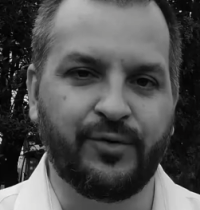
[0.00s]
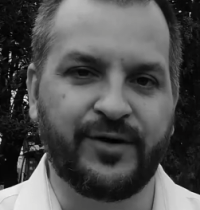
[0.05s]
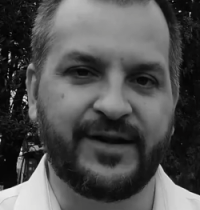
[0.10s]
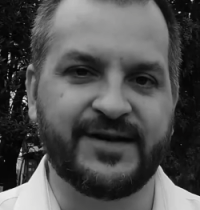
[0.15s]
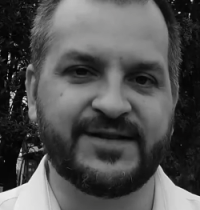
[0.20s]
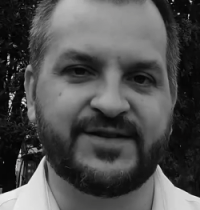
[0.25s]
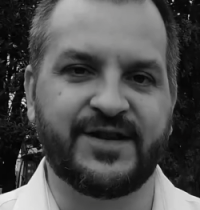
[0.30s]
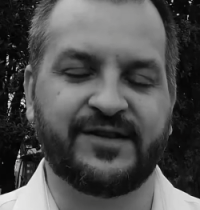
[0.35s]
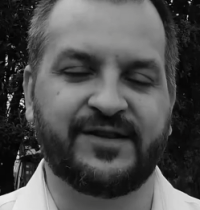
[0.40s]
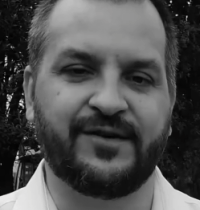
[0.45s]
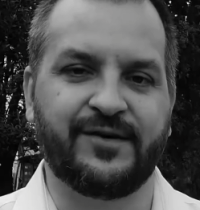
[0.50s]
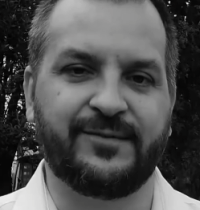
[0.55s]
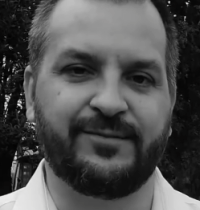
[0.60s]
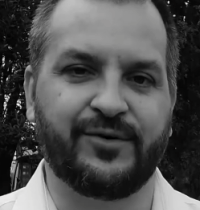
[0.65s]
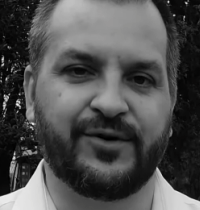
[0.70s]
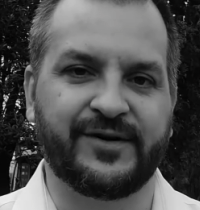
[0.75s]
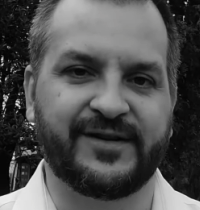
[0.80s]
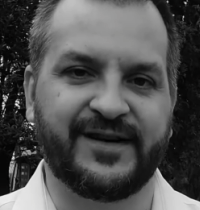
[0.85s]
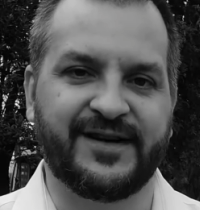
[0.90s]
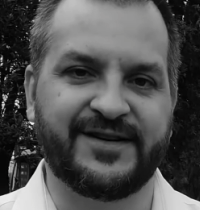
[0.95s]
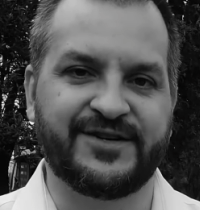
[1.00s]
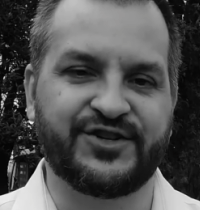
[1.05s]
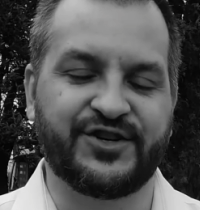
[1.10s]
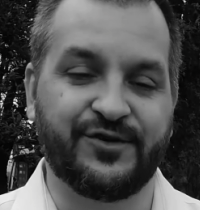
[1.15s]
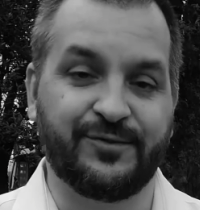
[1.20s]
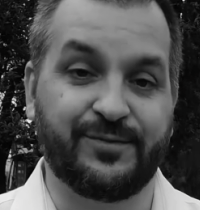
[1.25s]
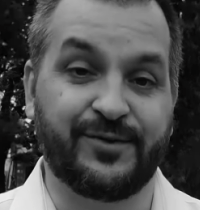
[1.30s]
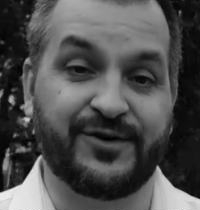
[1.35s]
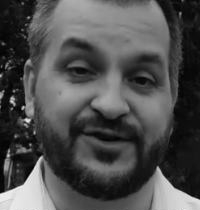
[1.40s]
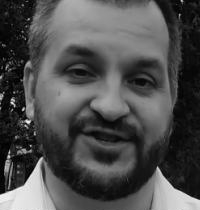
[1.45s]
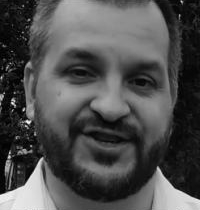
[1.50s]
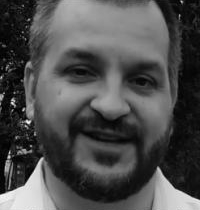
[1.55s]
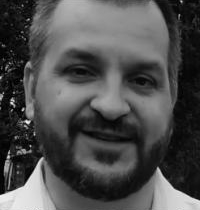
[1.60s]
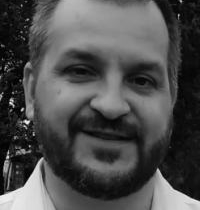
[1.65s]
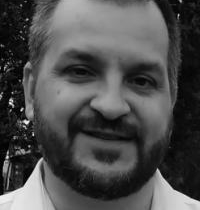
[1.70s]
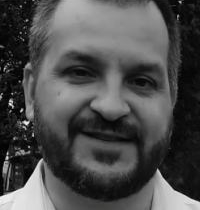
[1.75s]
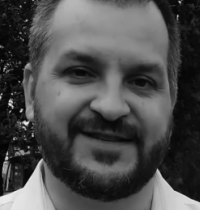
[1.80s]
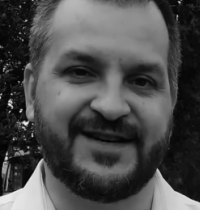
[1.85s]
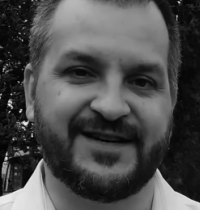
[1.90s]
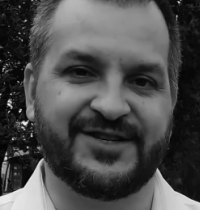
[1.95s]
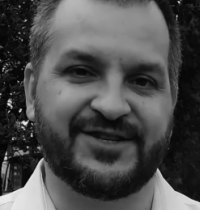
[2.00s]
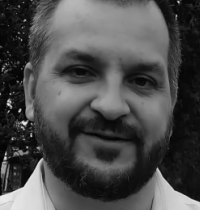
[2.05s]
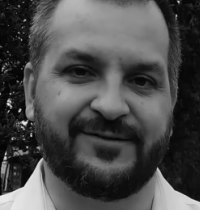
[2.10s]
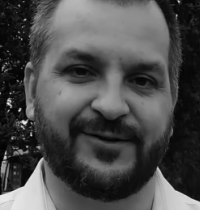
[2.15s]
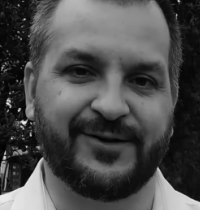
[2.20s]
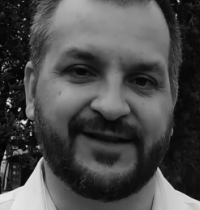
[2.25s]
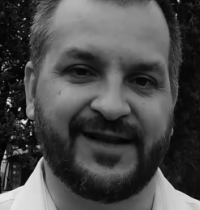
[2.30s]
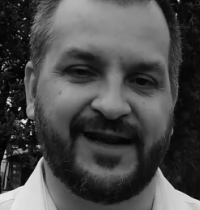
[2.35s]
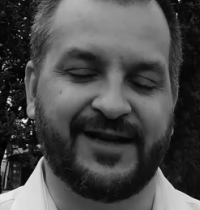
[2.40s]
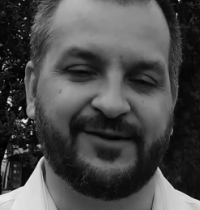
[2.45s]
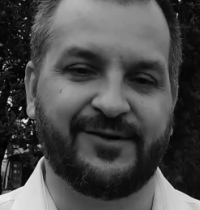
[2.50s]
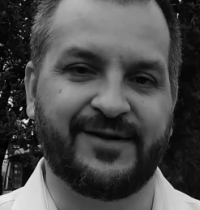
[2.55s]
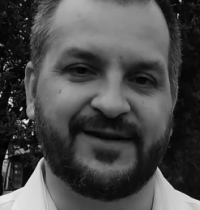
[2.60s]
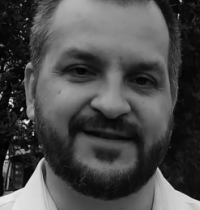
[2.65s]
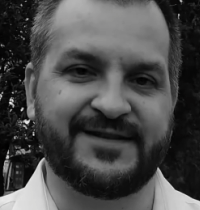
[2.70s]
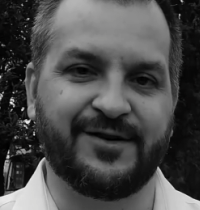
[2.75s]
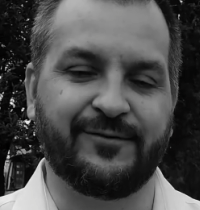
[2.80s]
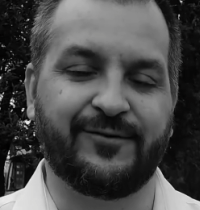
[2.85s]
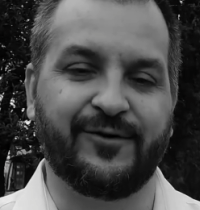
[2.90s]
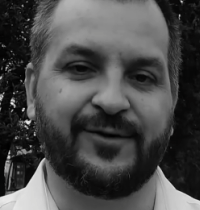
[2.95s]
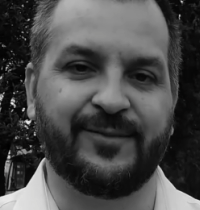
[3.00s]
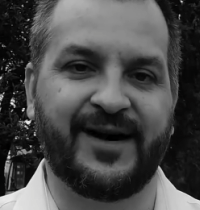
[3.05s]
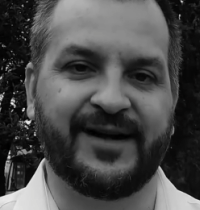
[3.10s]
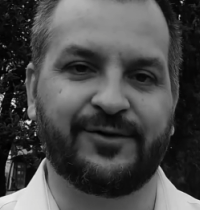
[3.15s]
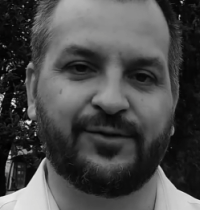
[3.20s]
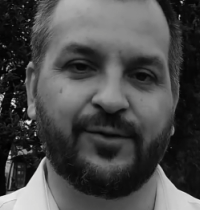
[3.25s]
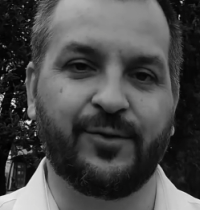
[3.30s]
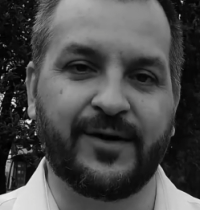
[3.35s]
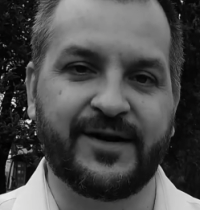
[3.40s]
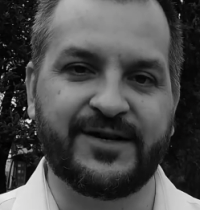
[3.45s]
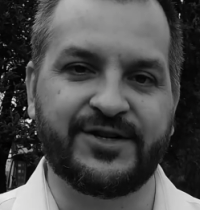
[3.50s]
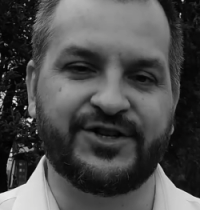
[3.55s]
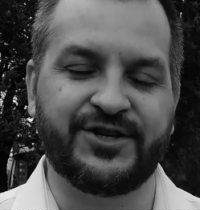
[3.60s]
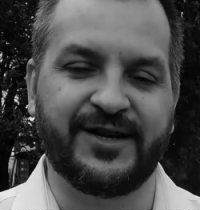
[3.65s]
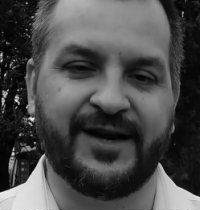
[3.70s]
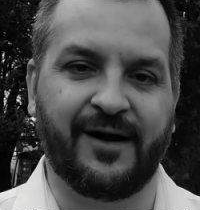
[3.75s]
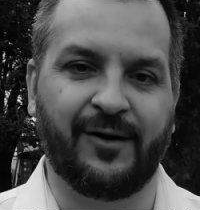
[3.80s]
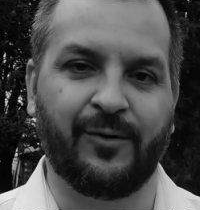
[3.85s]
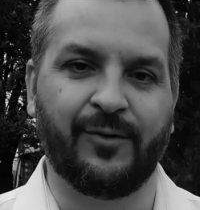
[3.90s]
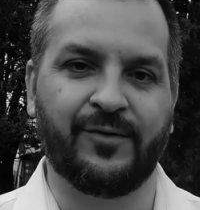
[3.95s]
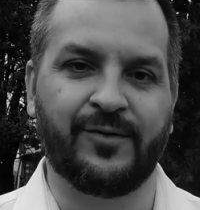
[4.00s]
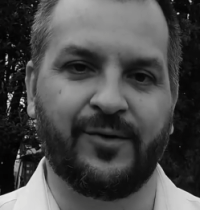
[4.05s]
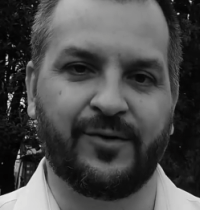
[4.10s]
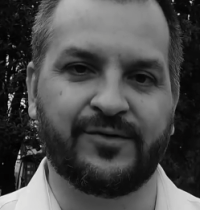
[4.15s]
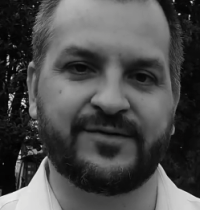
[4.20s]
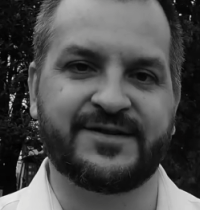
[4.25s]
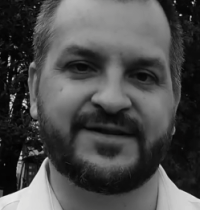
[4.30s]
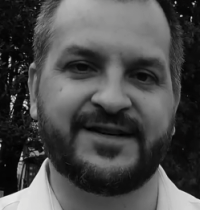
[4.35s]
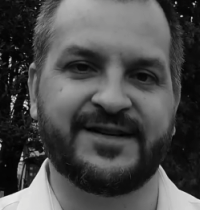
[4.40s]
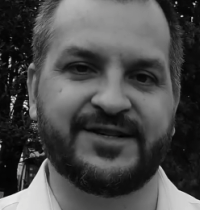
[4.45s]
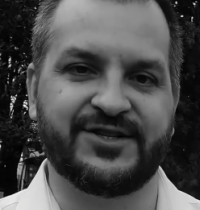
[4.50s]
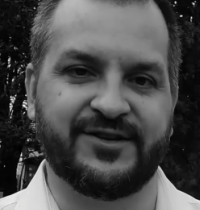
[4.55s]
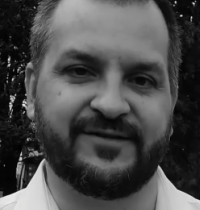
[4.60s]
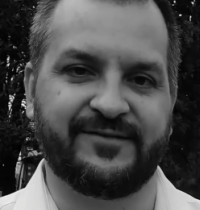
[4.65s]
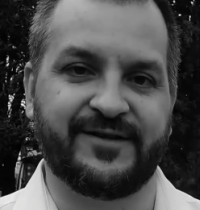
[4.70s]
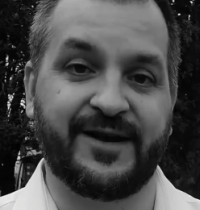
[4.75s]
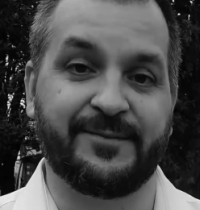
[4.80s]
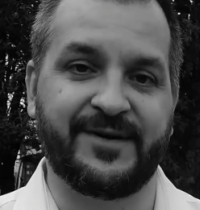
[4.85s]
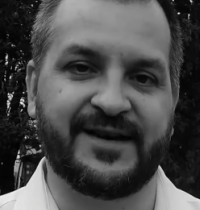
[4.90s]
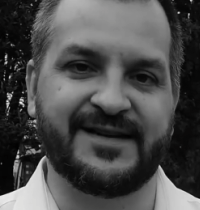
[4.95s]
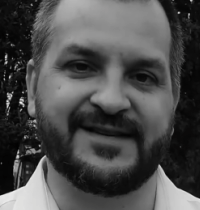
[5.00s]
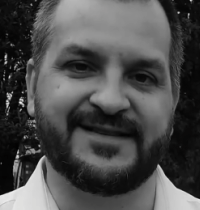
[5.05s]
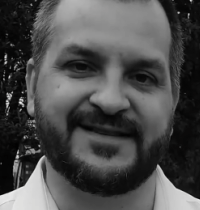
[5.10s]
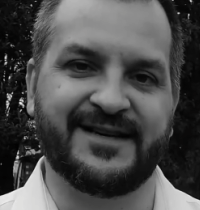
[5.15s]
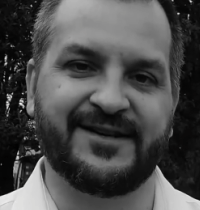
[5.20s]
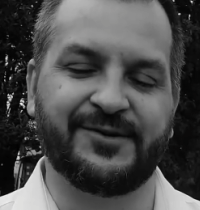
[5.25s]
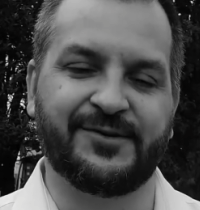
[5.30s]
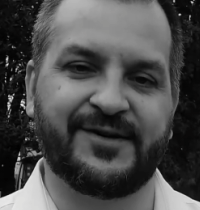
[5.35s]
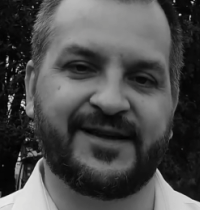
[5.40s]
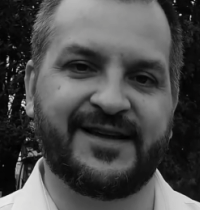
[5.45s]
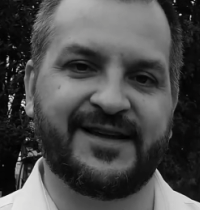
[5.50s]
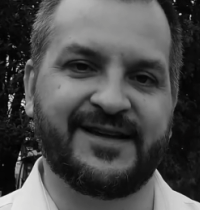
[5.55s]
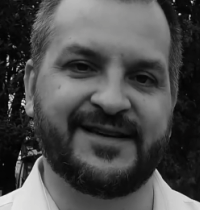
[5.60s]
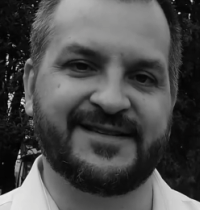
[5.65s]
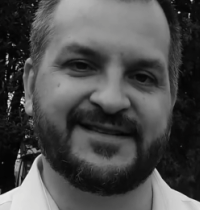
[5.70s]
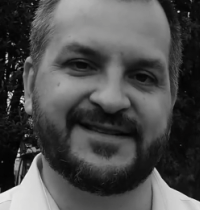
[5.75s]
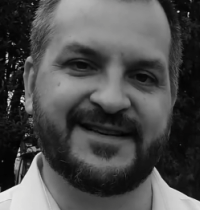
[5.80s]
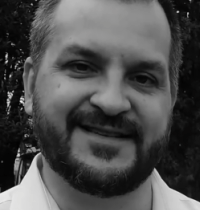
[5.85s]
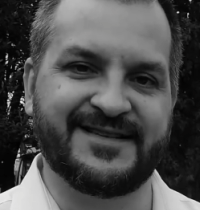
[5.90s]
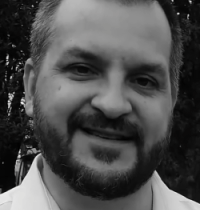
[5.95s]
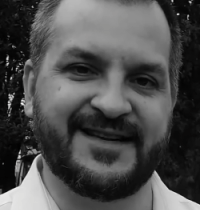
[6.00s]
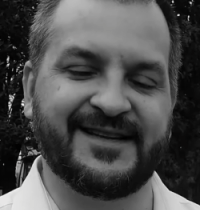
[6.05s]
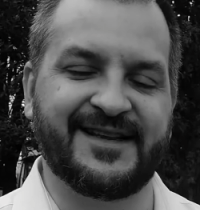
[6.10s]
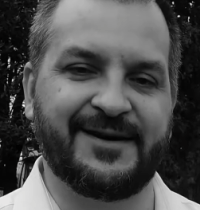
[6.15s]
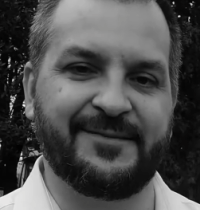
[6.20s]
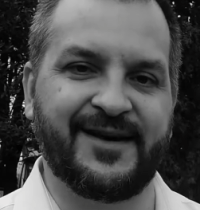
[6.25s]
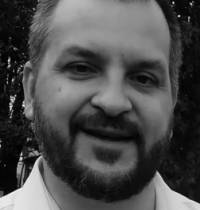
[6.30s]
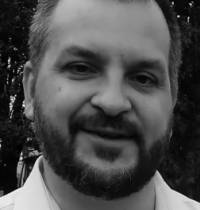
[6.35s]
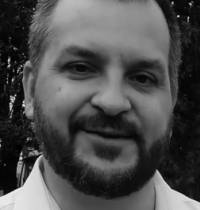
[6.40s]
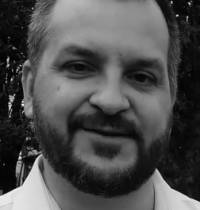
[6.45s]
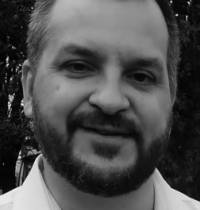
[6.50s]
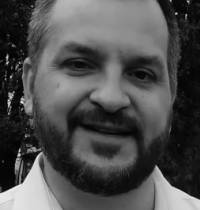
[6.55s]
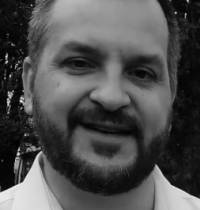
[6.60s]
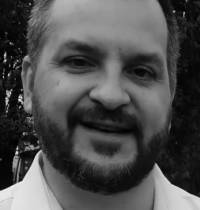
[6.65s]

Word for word: Por isso é tão importante que o projeto seja votado em seu formato original, ou seja, viabilizando que 60 metros